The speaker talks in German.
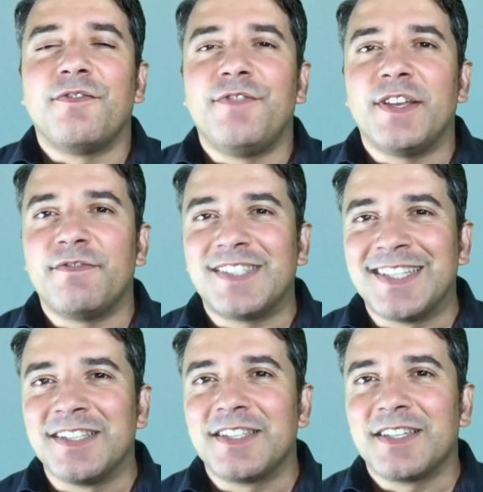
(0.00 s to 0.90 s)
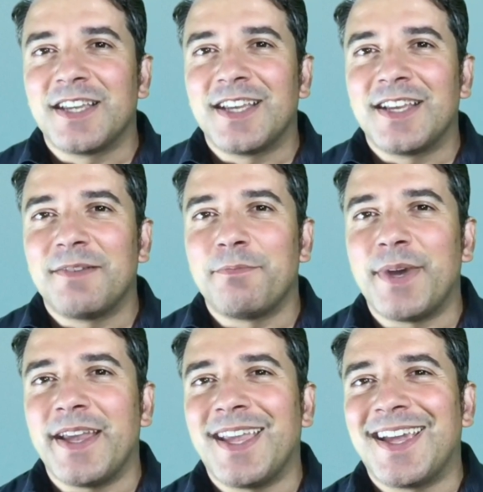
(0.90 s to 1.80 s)
wir sind
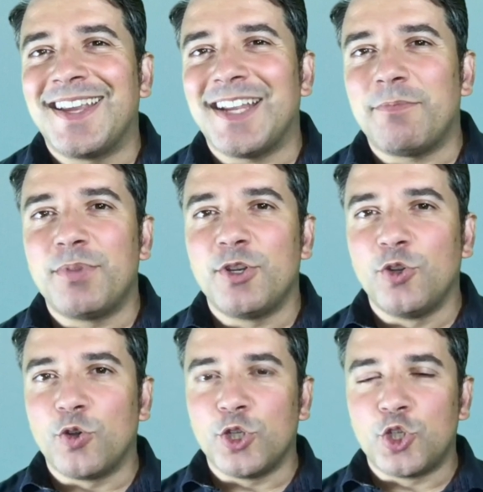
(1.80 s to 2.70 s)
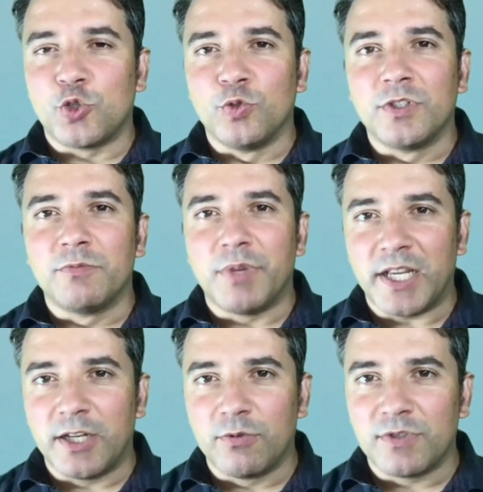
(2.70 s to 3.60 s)
bei knapp neun Stunden
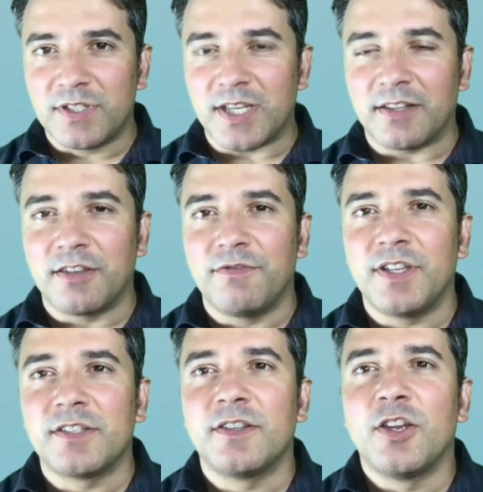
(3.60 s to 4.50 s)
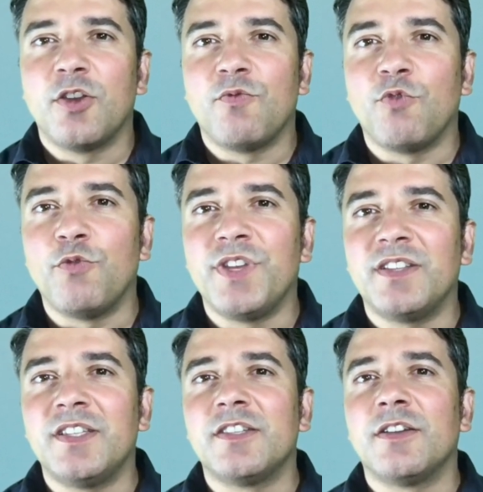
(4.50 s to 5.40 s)
Behandlungszeit gewesen, wo wir
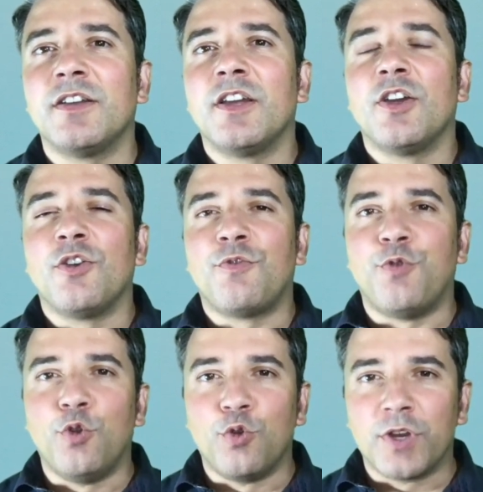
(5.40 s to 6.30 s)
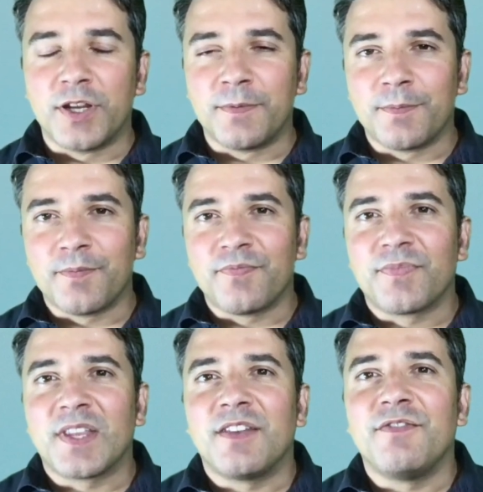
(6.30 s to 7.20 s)
diese Füllungen
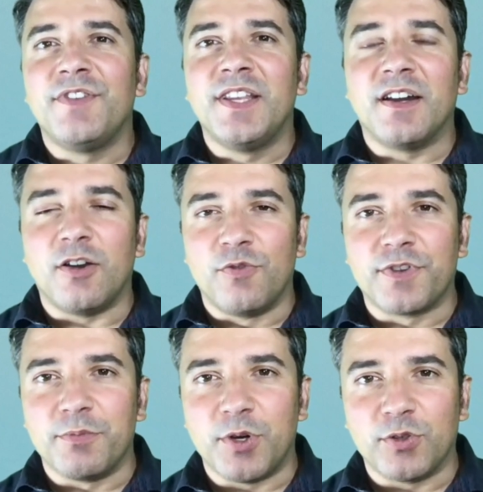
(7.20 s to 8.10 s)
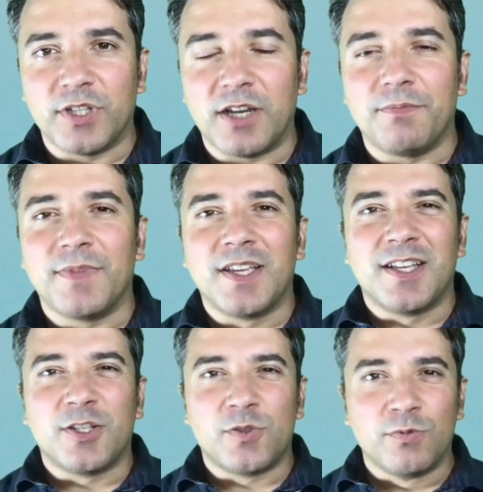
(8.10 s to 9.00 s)
wieder aufgebaut haben.
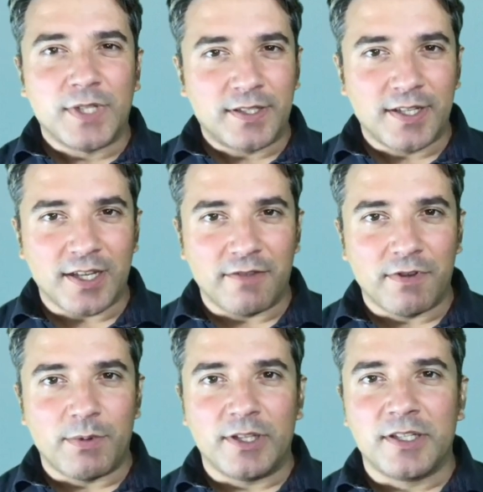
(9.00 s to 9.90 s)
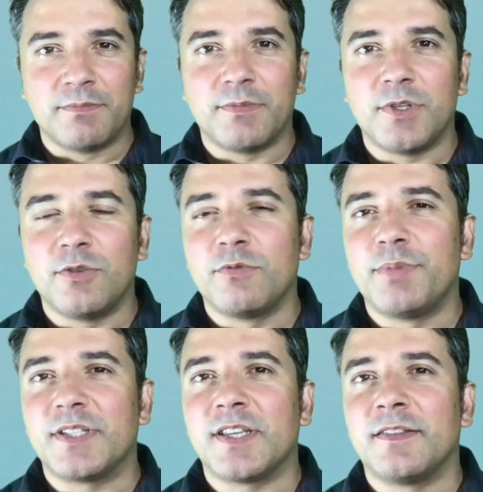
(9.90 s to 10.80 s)
Zusätzlich haben wir bei diesem jungen
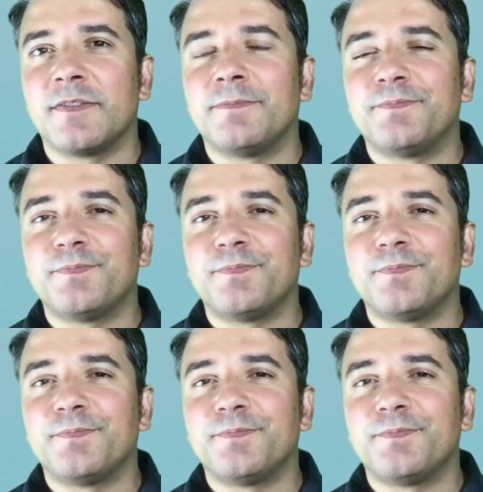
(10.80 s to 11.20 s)
Patienten